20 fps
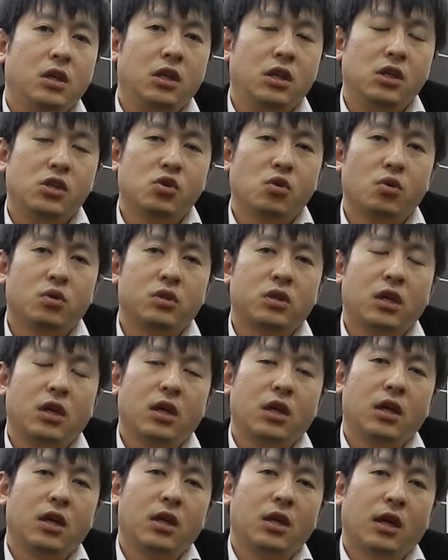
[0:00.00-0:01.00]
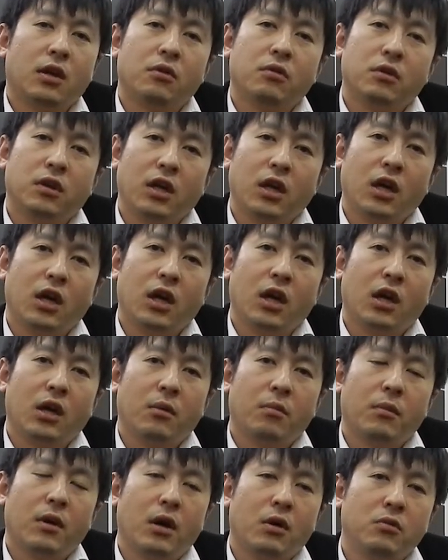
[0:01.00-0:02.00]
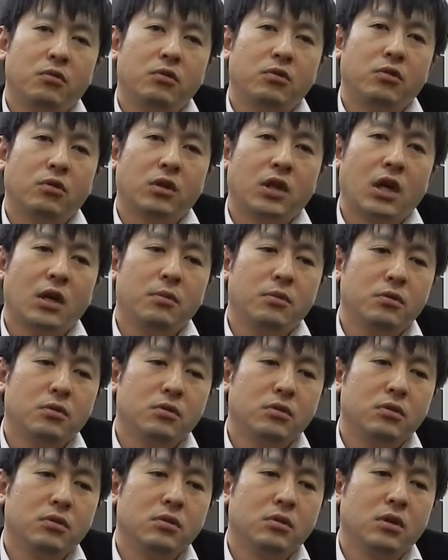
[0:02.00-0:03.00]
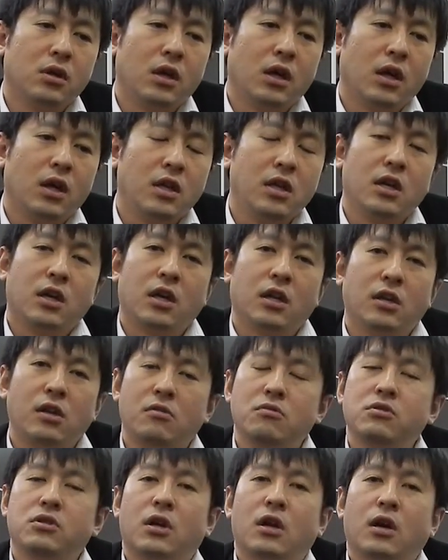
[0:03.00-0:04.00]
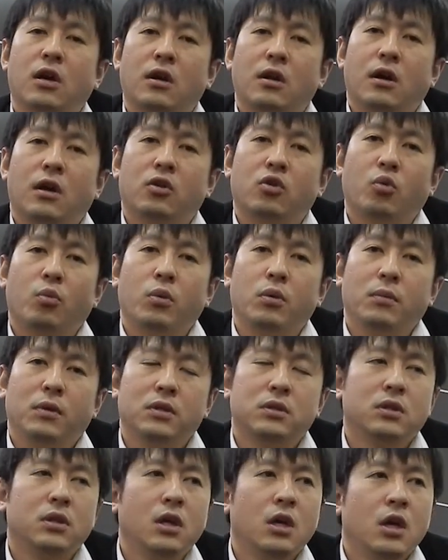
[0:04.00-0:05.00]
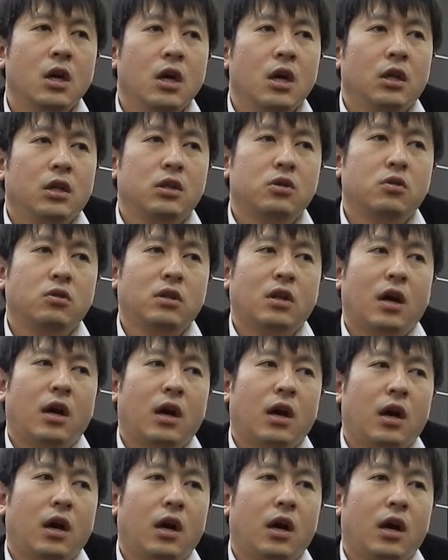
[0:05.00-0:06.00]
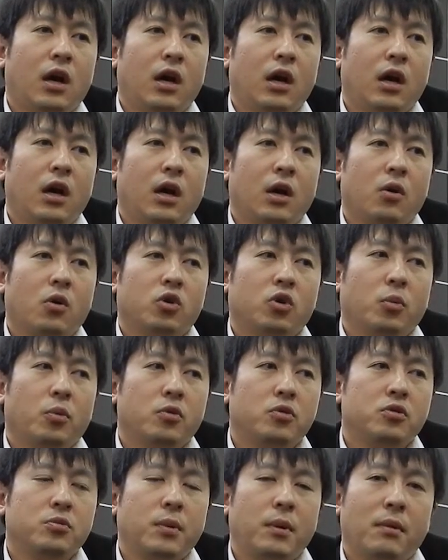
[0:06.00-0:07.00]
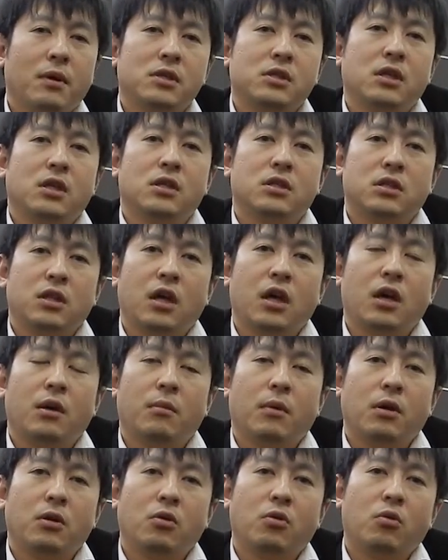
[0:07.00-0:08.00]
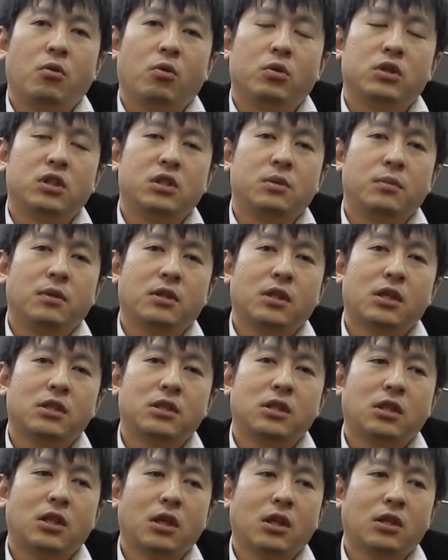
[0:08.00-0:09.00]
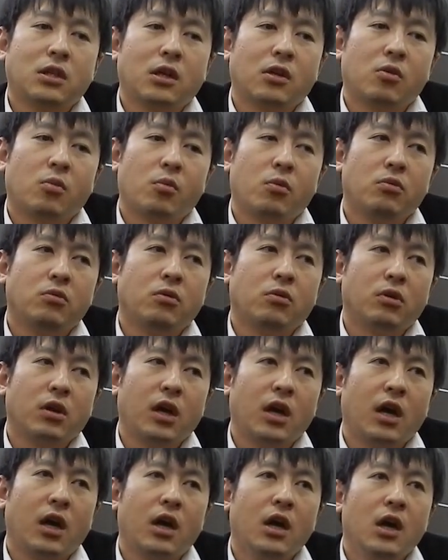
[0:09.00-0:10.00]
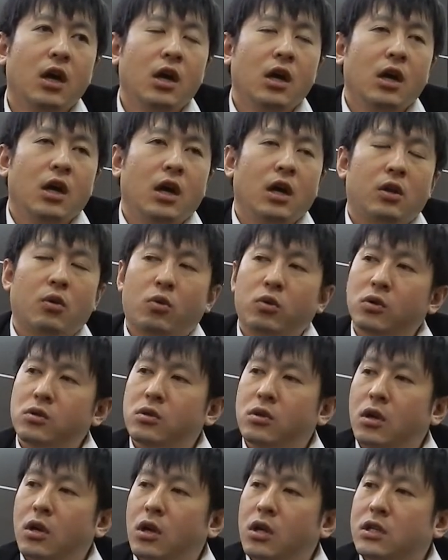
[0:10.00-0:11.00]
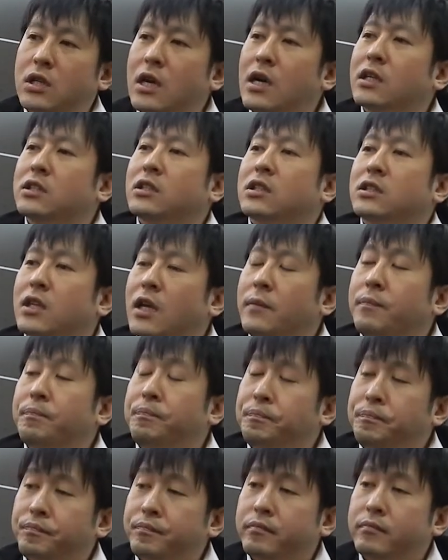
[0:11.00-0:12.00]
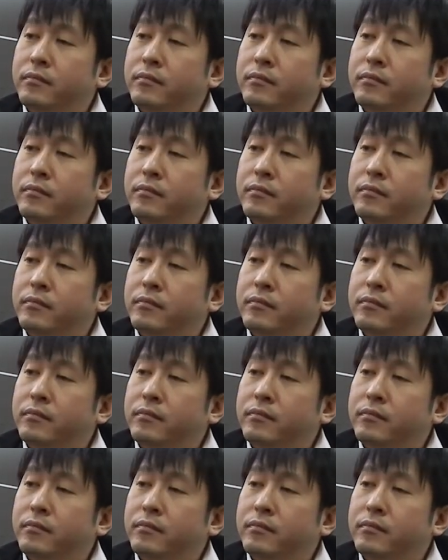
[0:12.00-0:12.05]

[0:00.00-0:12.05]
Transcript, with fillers: いい情勢なので、まあ、売ると大分、えー、利益が出るんじゃないかなと思いますでそういったことも含めましてですね、まあ、いろいろご説明させていただきたいと思うので、えーと今年えー、3月ですね、